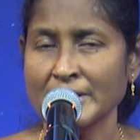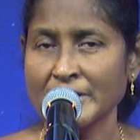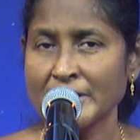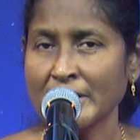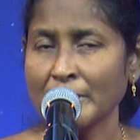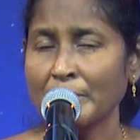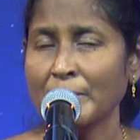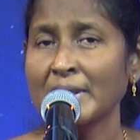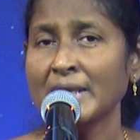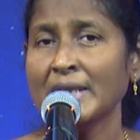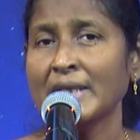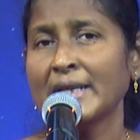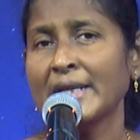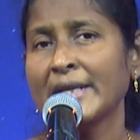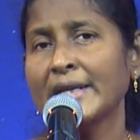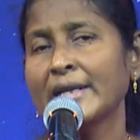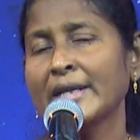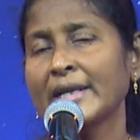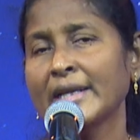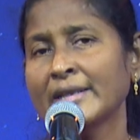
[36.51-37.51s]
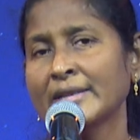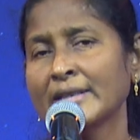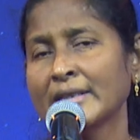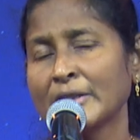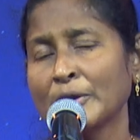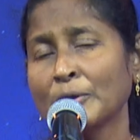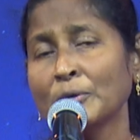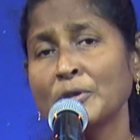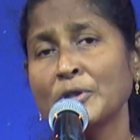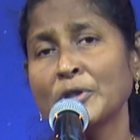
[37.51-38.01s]
ஜபங்களை இந்த
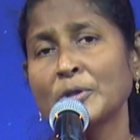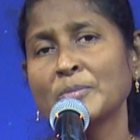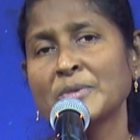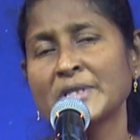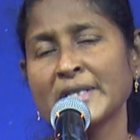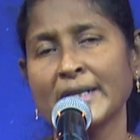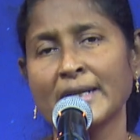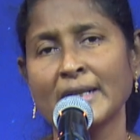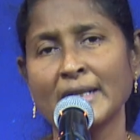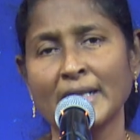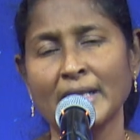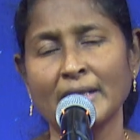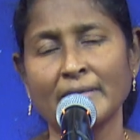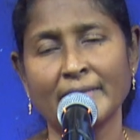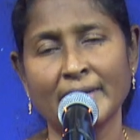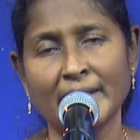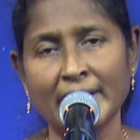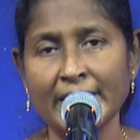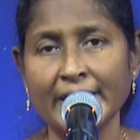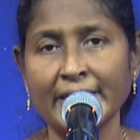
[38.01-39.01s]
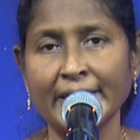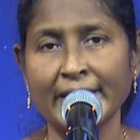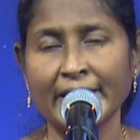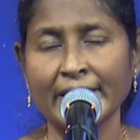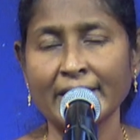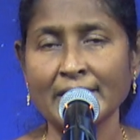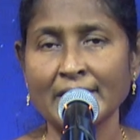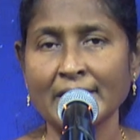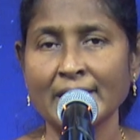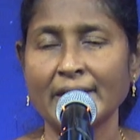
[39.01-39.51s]
யூடியூப் சேனலில் வெளியிட
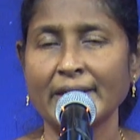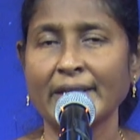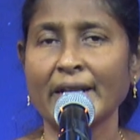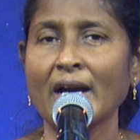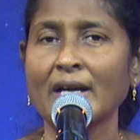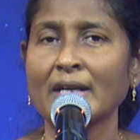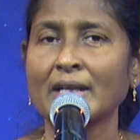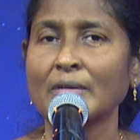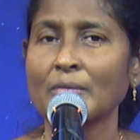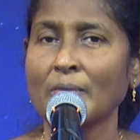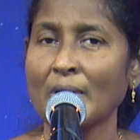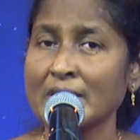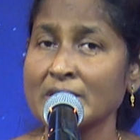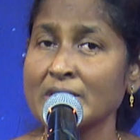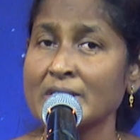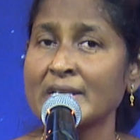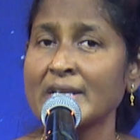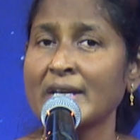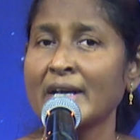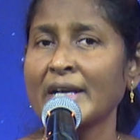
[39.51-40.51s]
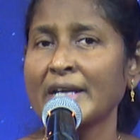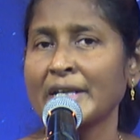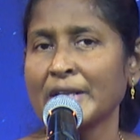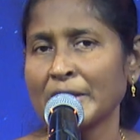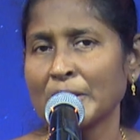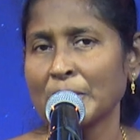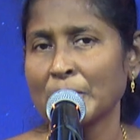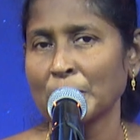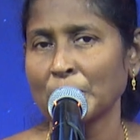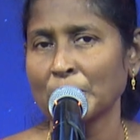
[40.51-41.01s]
நாங்கள் வாஞ்சியாக
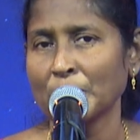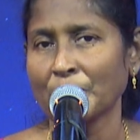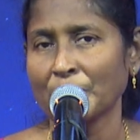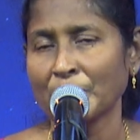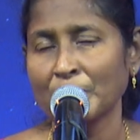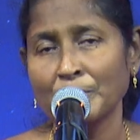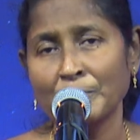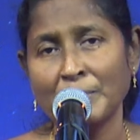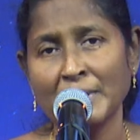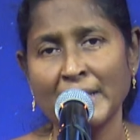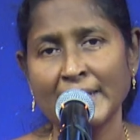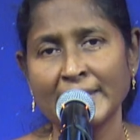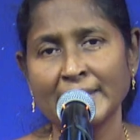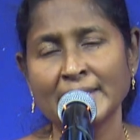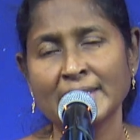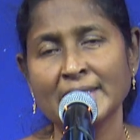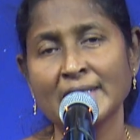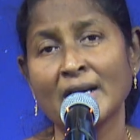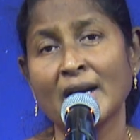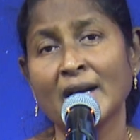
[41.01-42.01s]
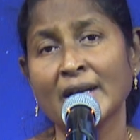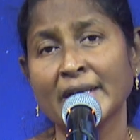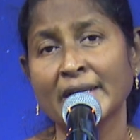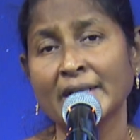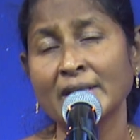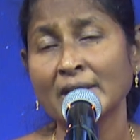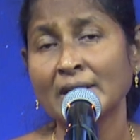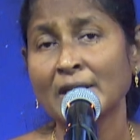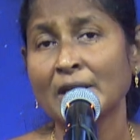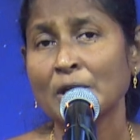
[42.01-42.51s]
இருக்கிறோம் பிள்ளைகளுக்காக
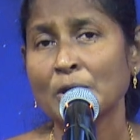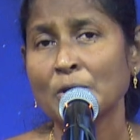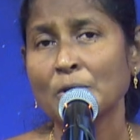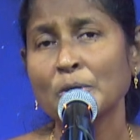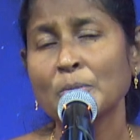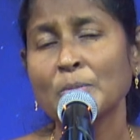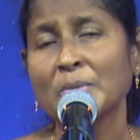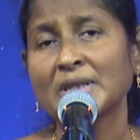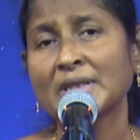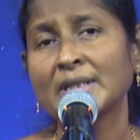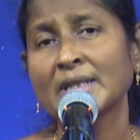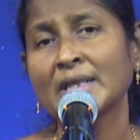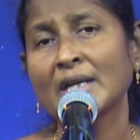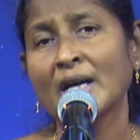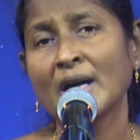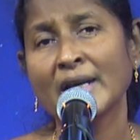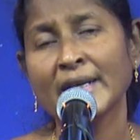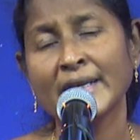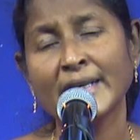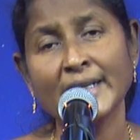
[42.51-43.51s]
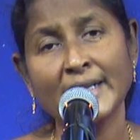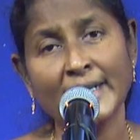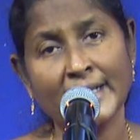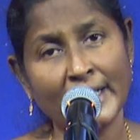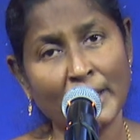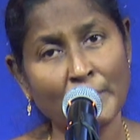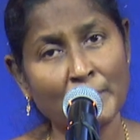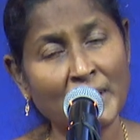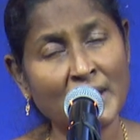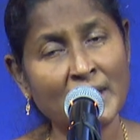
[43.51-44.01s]
குடும்பத்துக்காக
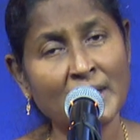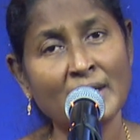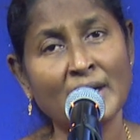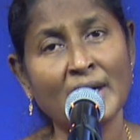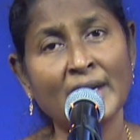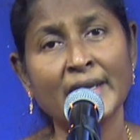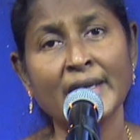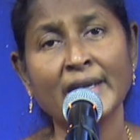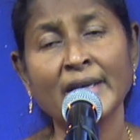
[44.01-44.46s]
நமக்காக